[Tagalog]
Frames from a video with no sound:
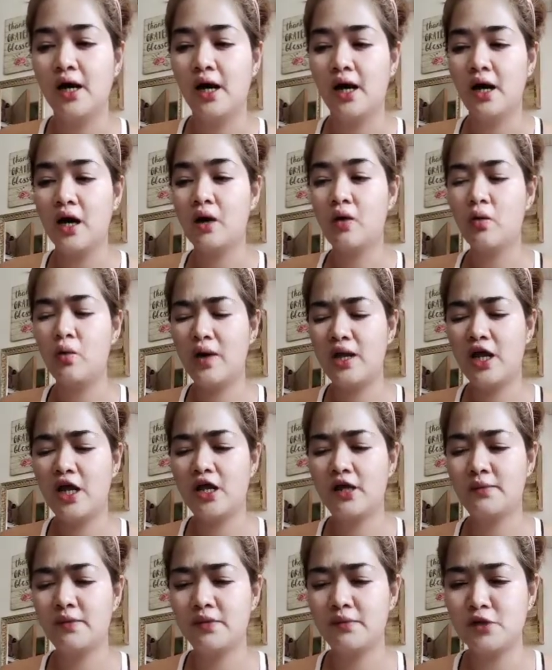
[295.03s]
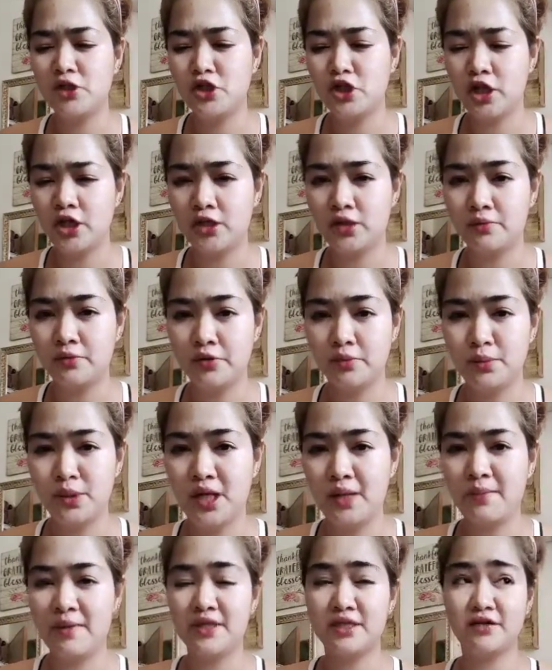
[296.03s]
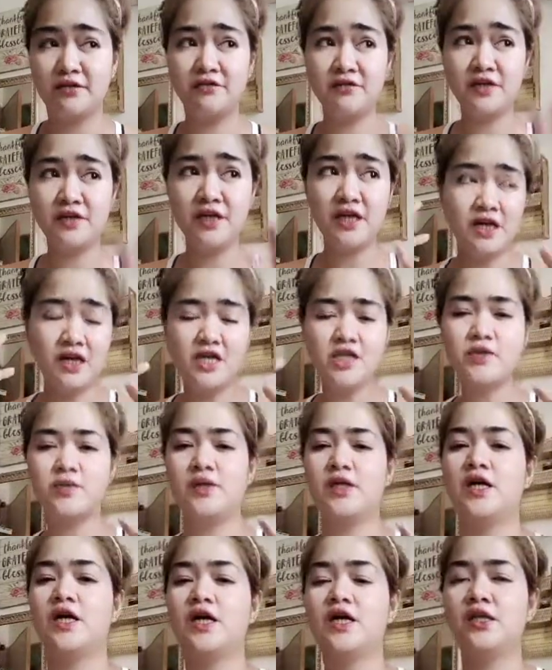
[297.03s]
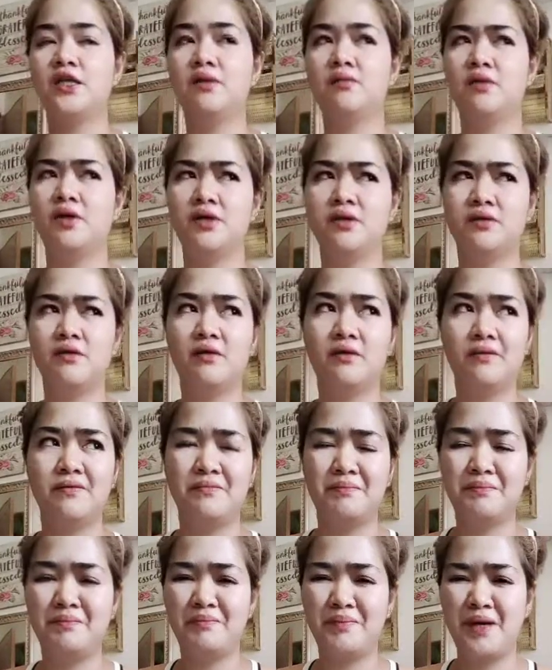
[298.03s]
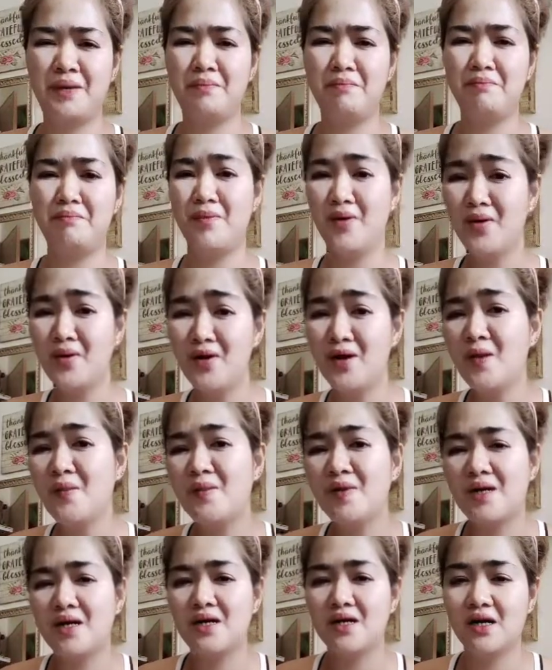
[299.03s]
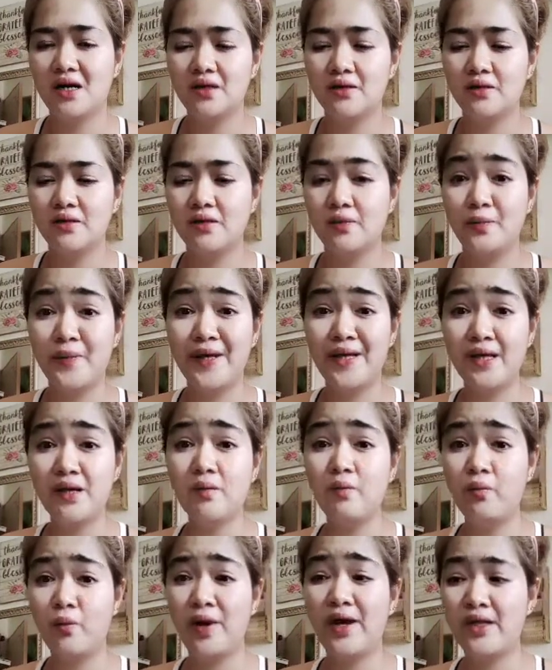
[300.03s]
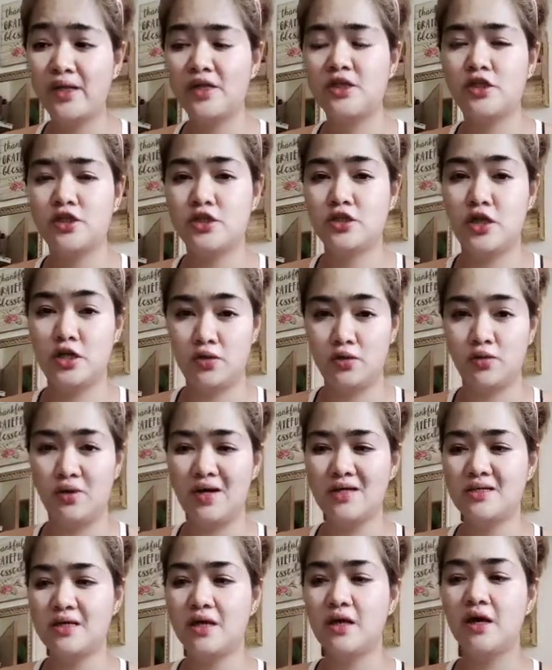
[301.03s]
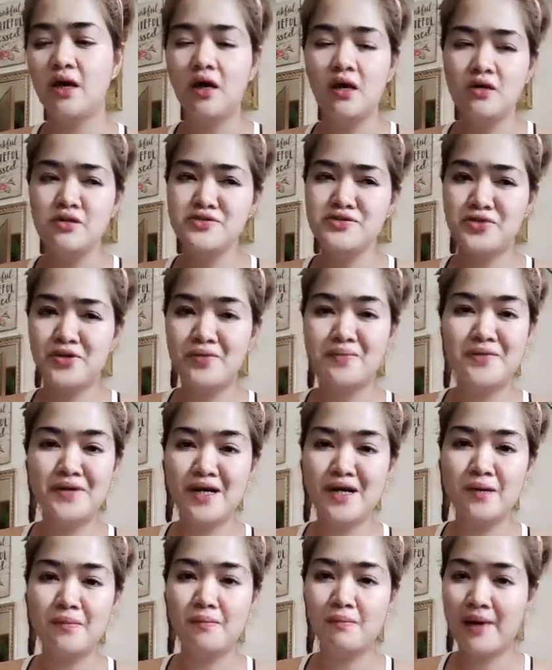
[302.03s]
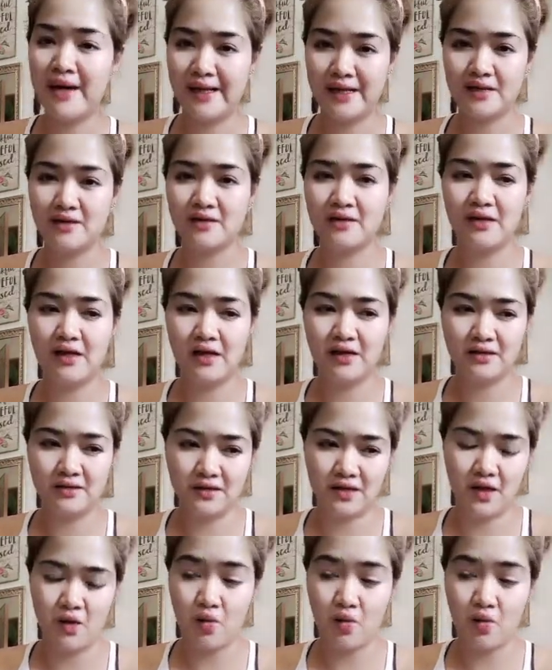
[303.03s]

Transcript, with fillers: Ako ah, wala naman masyadong problema sa face, wala ka naman pimple, mga ganon, pwedeng-pwede siya sa'yo. Kasi sobrang mild lang niya.